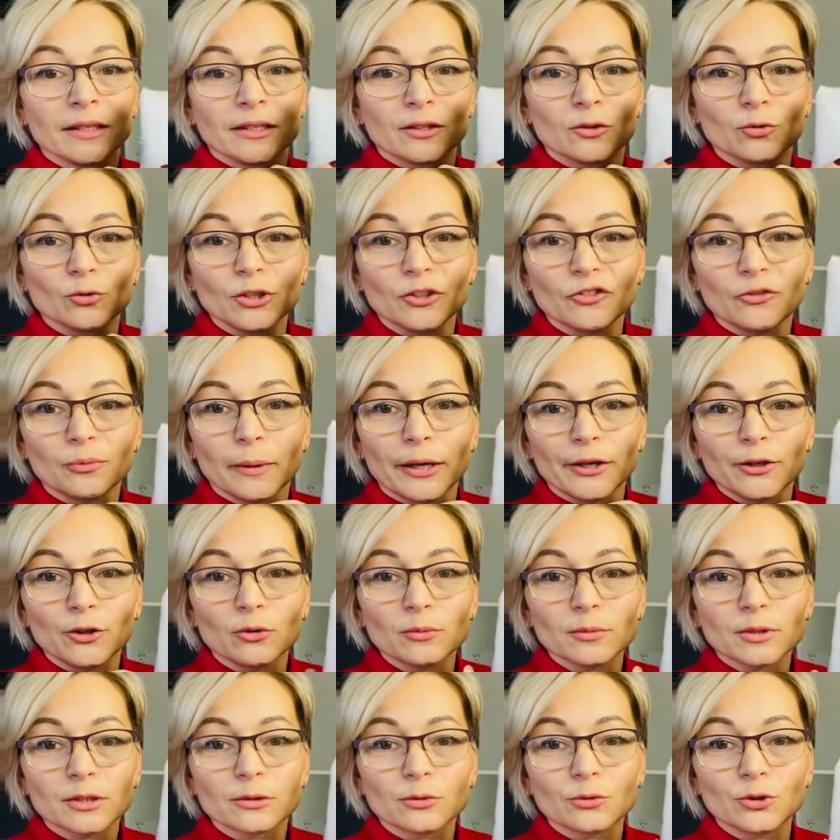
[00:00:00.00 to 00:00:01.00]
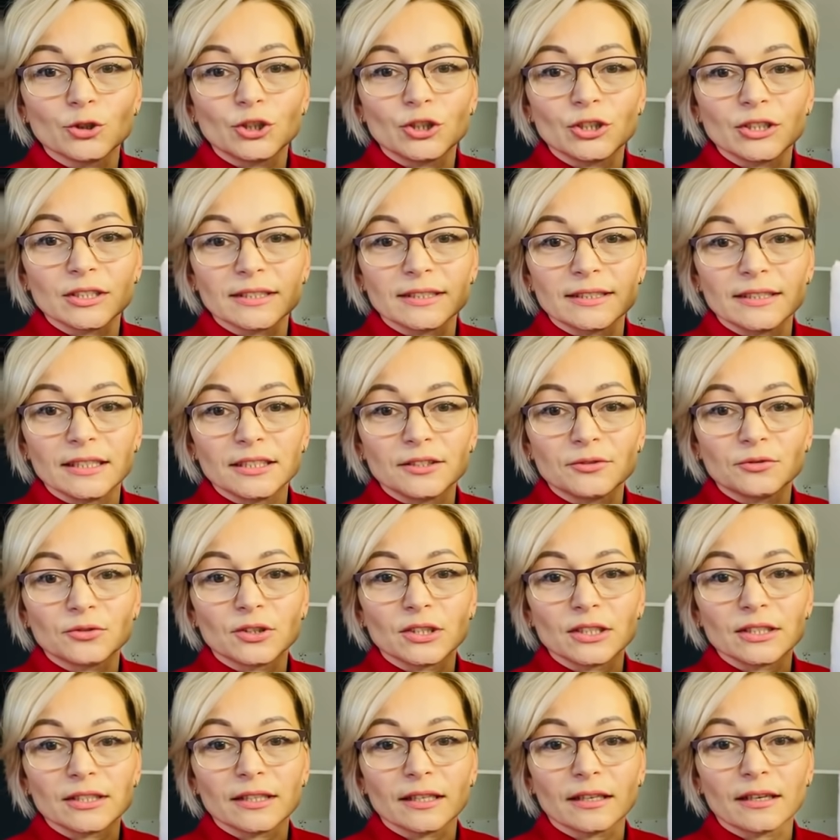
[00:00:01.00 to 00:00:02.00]
Ну и в моем случае здесь вот
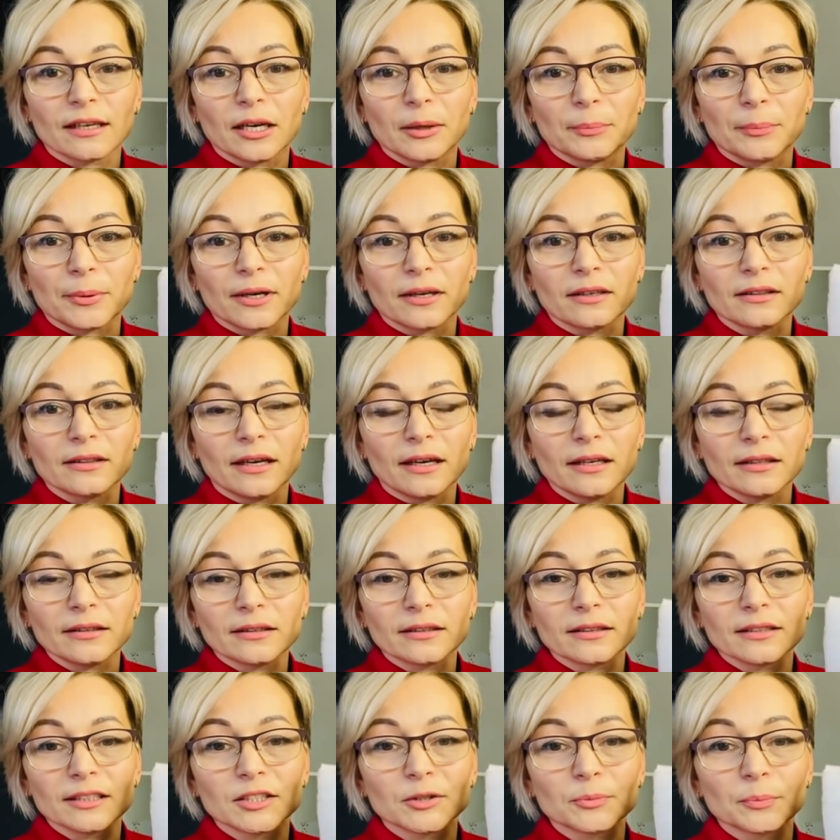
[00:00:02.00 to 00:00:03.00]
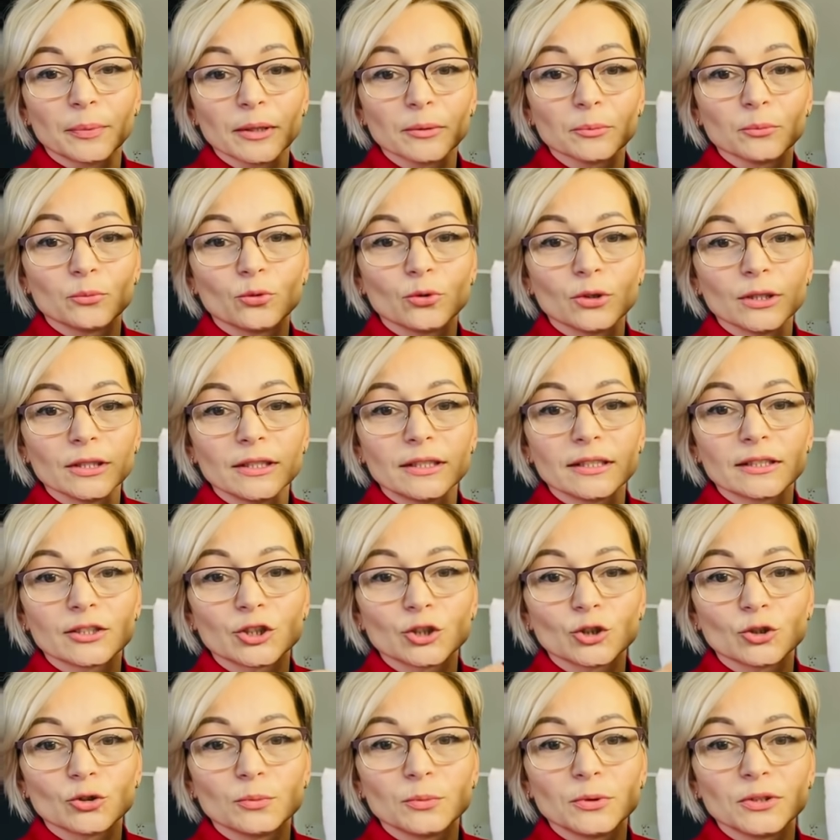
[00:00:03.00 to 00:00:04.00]
есть такая прокладка из памбонда,
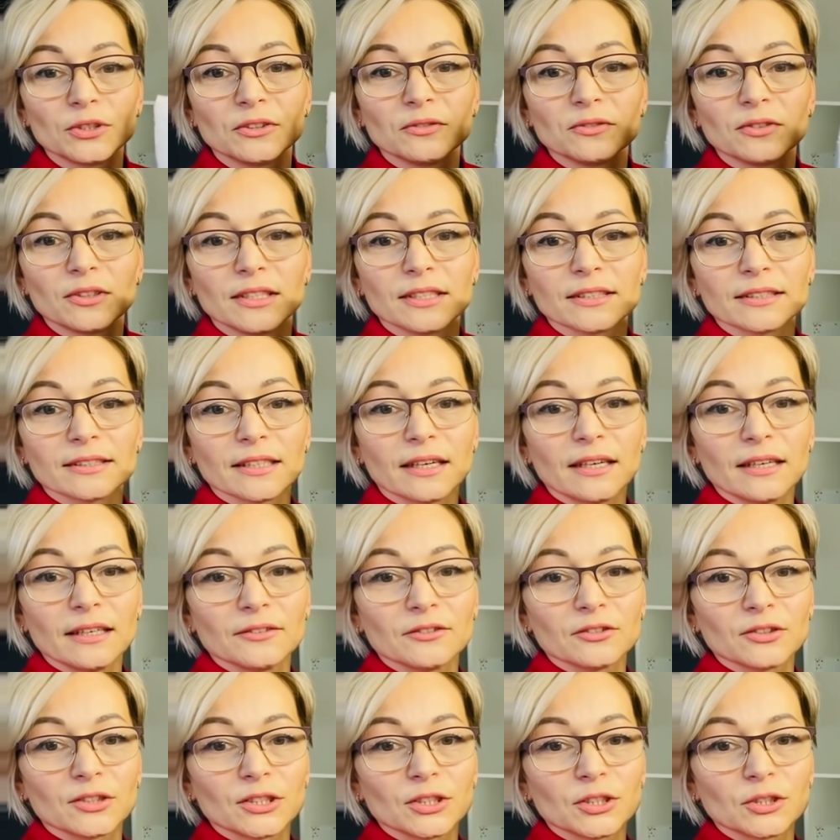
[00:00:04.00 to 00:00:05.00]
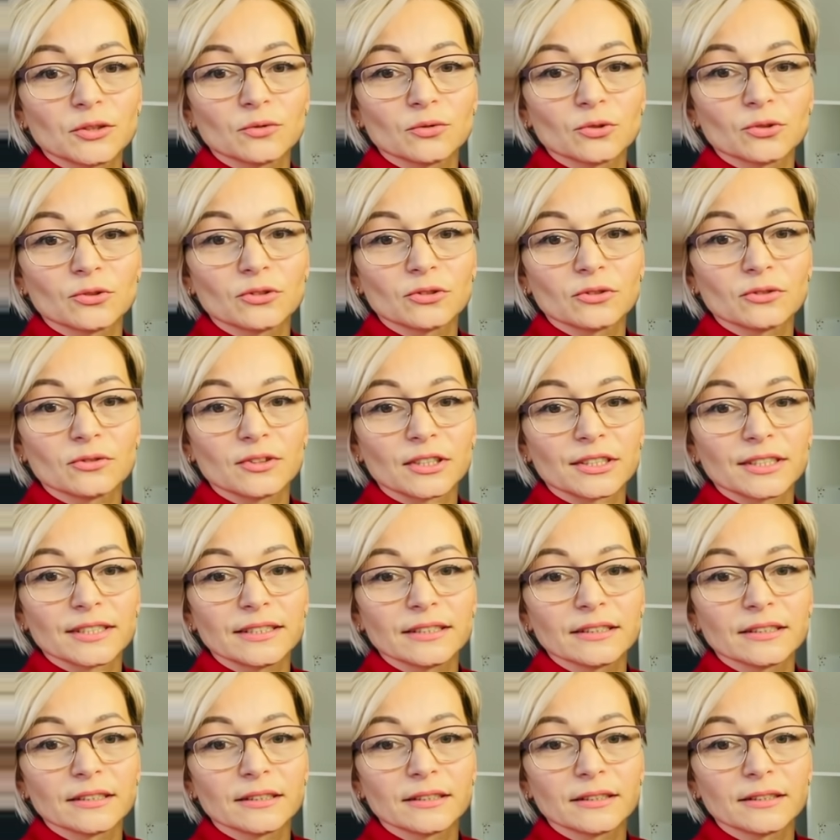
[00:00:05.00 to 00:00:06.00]
чтобы не вылезали вот эти вот э,
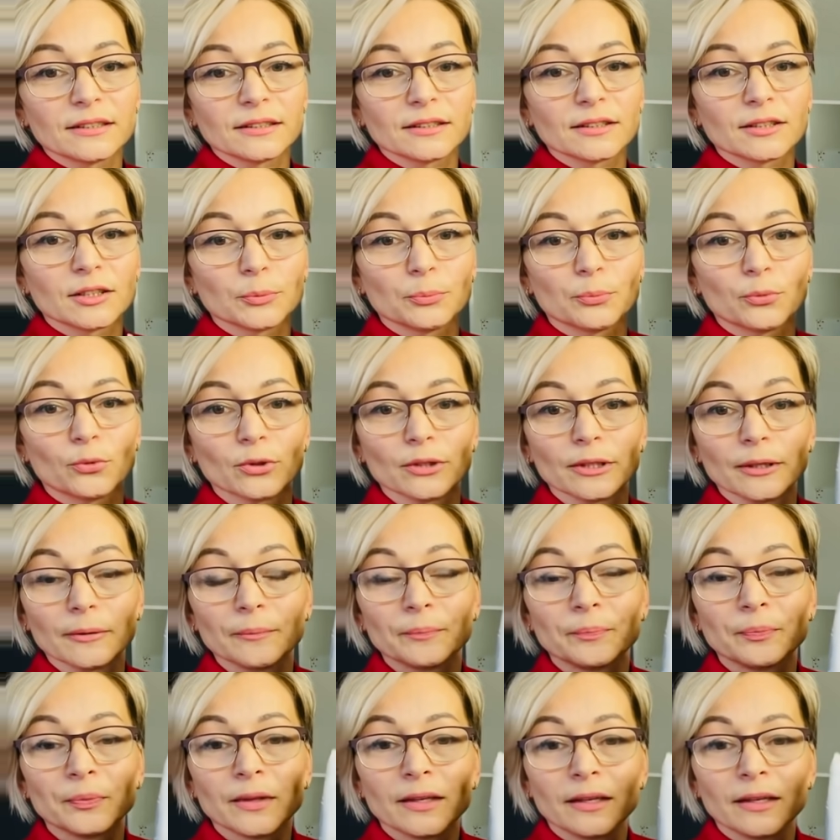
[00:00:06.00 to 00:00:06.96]
ворсинки синтепона.